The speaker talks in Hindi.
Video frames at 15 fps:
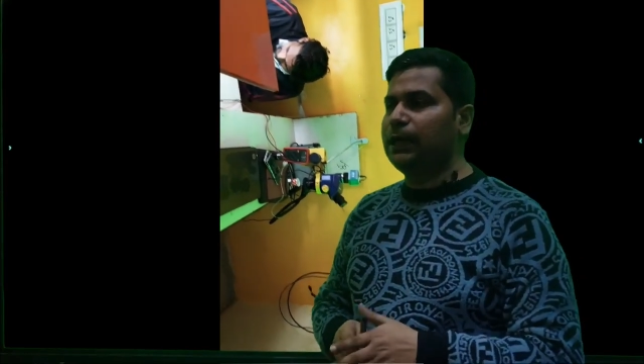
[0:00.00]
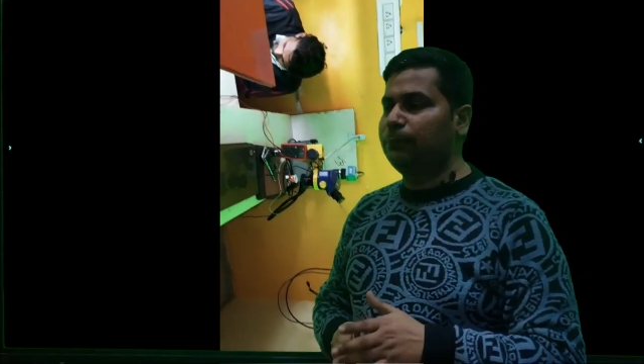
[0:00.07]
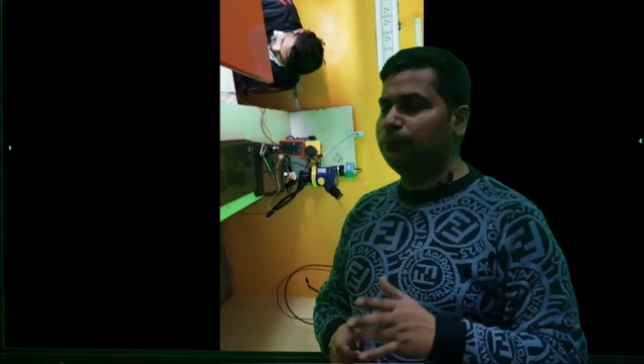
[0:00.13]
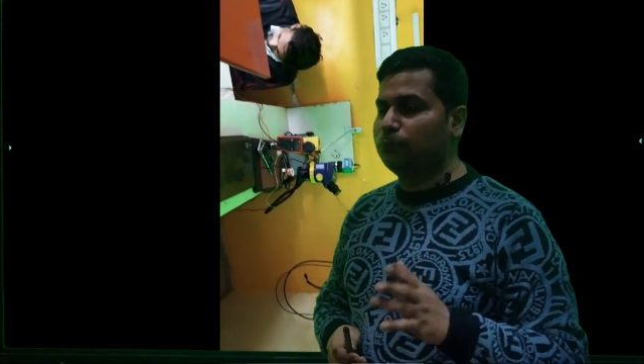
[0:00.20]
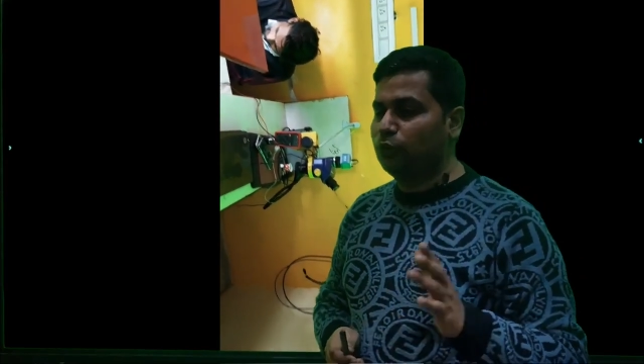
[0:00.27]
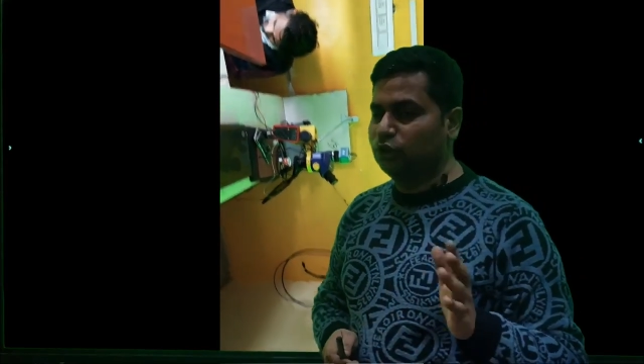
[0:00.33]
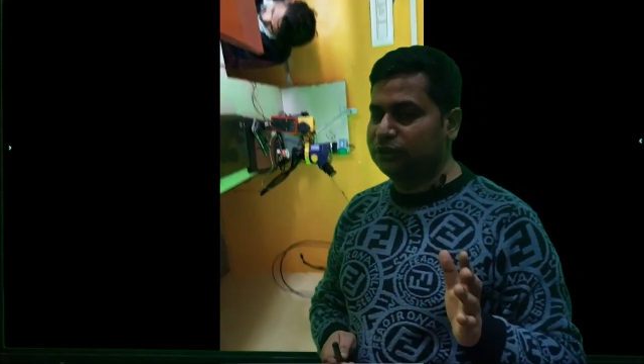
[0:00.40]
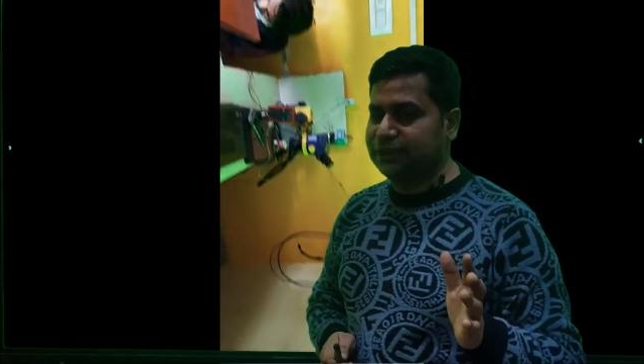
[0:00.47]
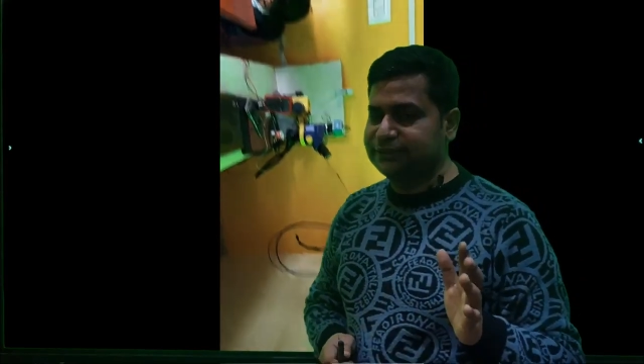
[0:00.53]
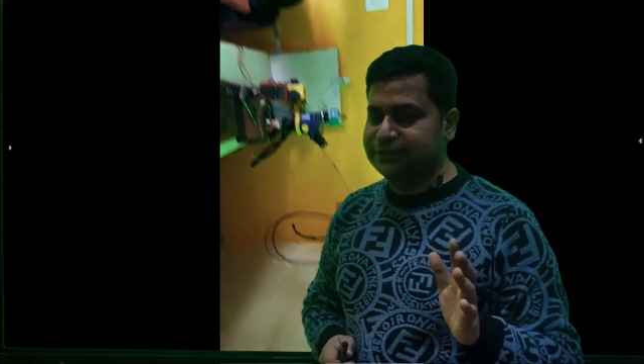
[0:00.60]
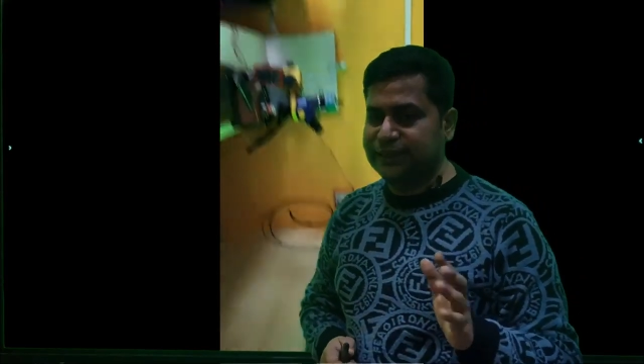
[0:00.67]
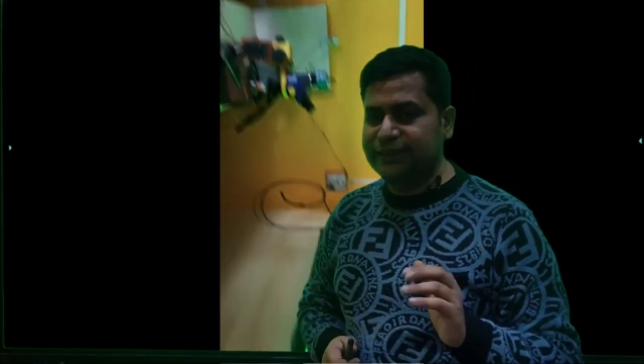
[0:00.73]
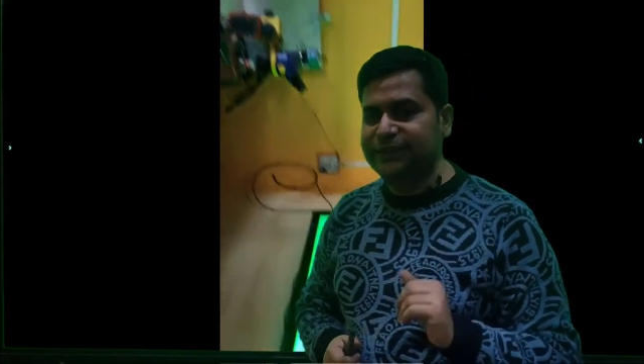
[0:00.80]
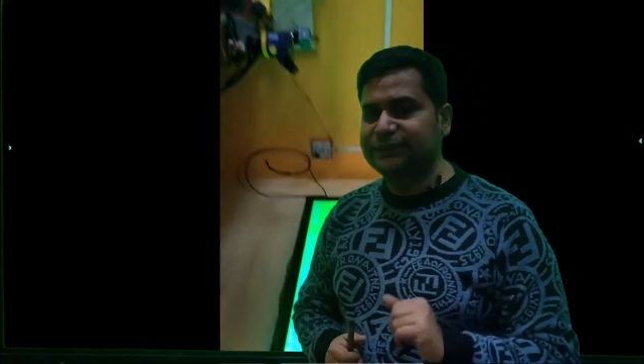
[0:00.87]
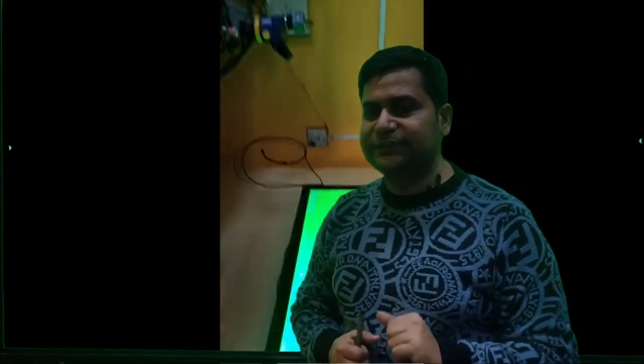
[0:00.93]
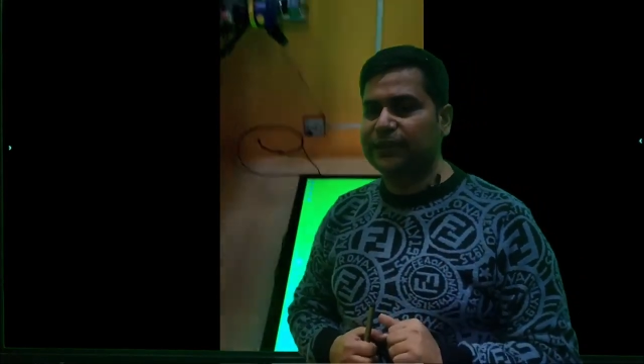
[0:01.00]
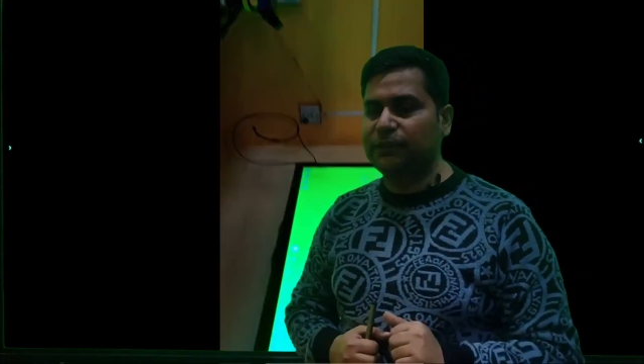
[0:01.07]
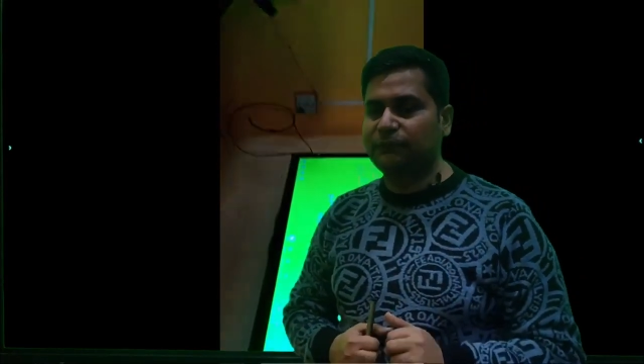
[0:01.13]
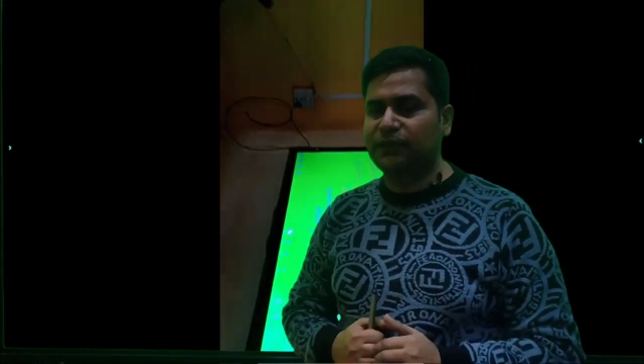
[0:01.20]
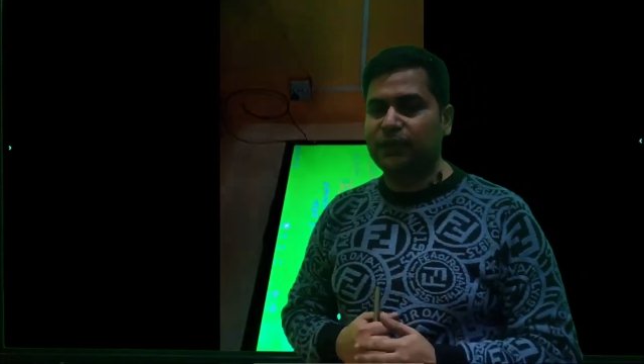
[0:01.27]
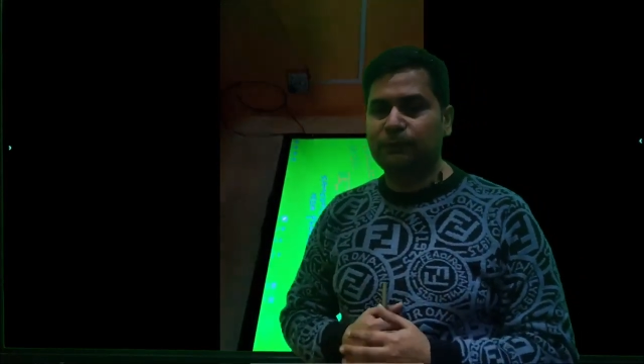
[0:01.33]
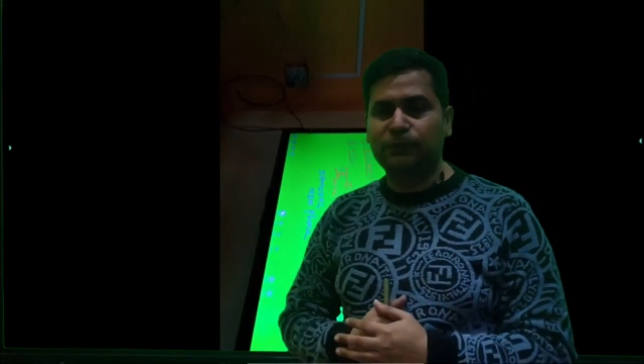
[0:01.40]
आप बहुत आसानी से
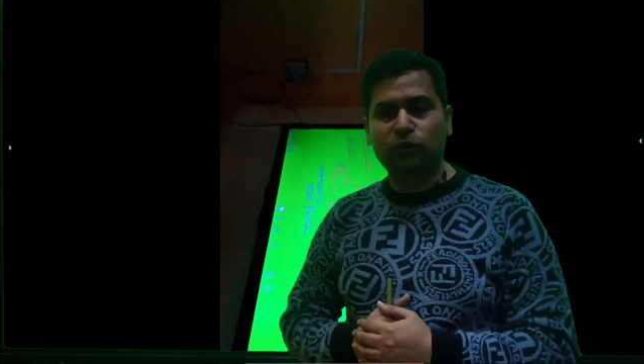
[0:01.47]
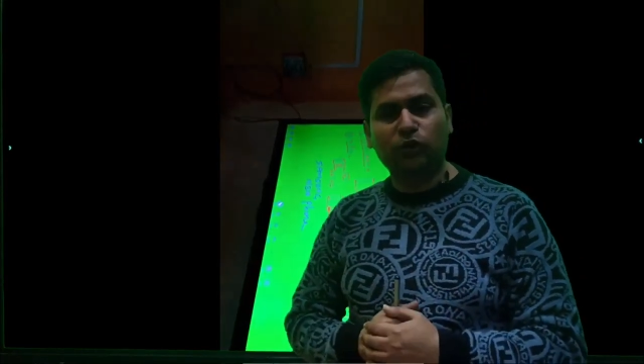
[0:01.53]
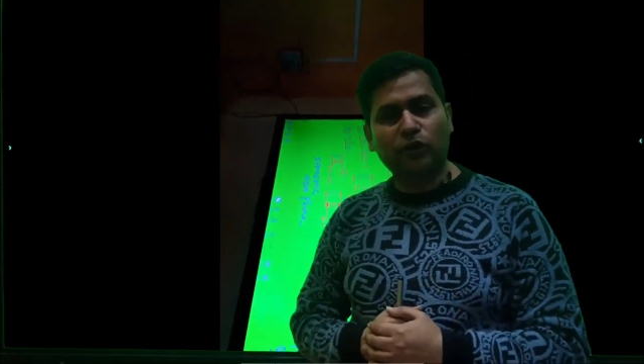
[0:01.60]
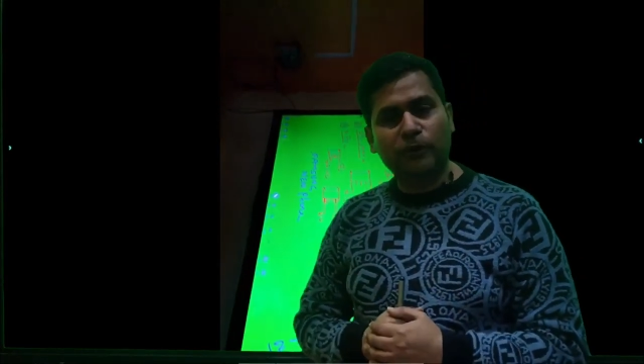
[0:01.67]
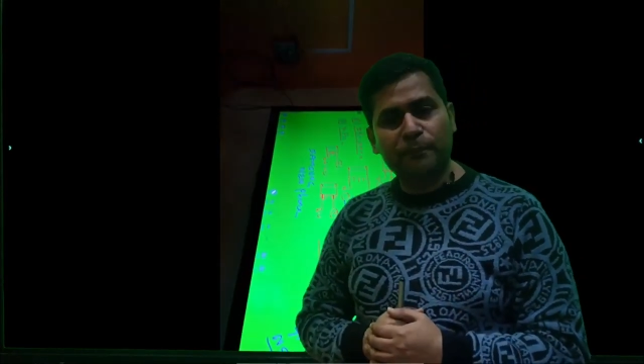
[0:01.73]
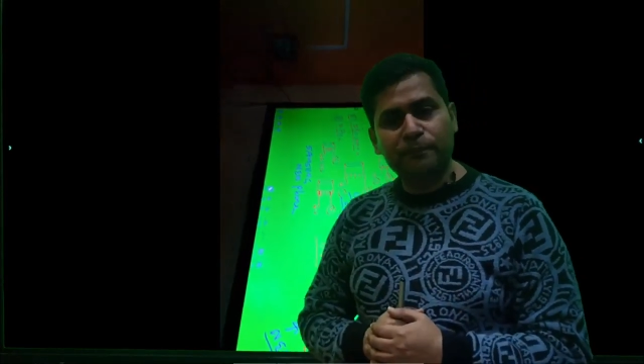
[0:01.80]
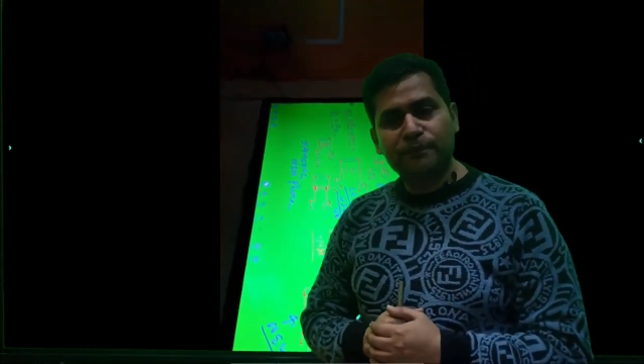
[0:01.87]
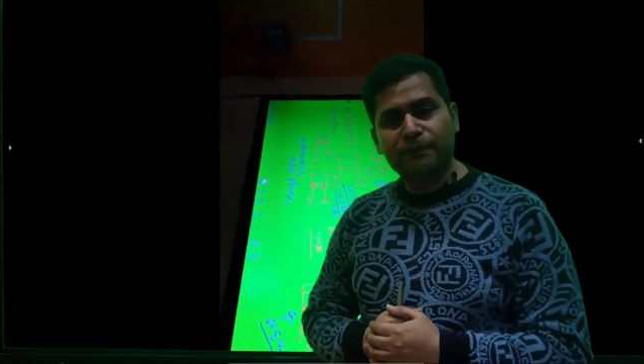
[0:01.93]
एफ को